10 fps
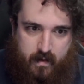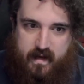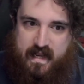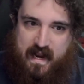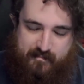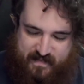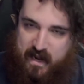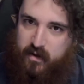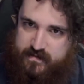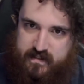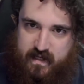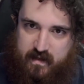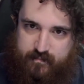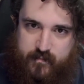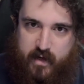che la
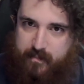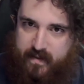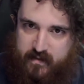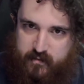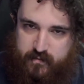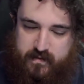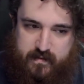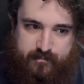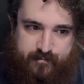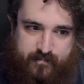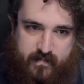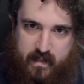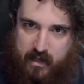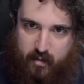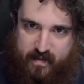mielosità non è per tutti,
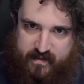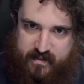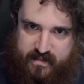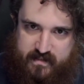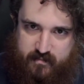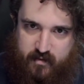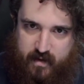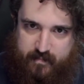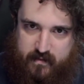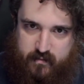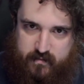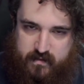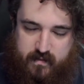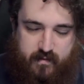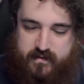che il romanticismo non è per
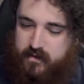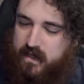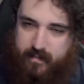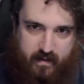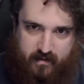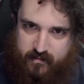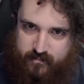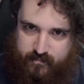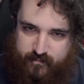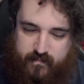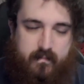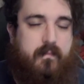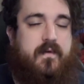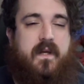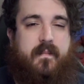tutti, posso capirlo.
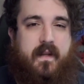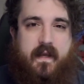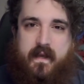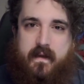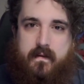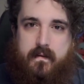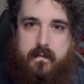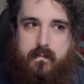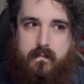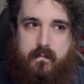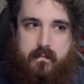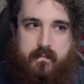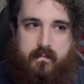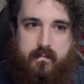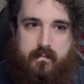Posso capire che
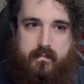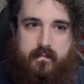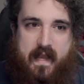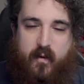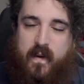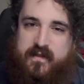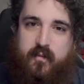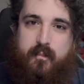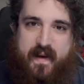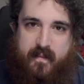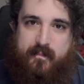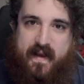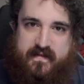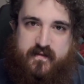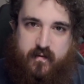è quasi un
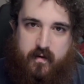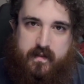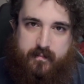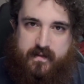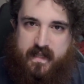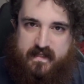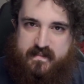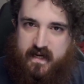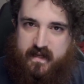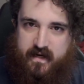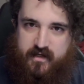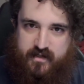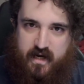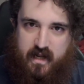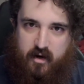permesso quello di poter essere cringe
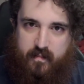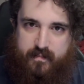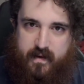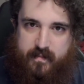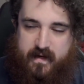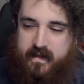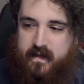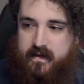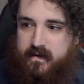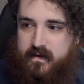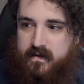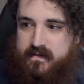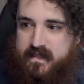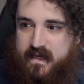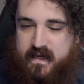nella coppia perché
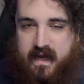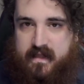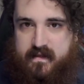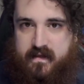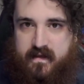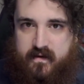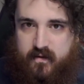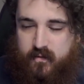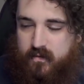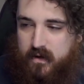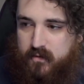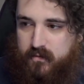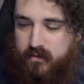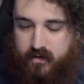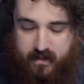se cadi con
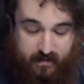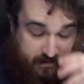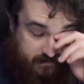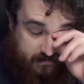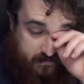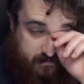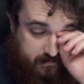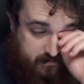qualcuno che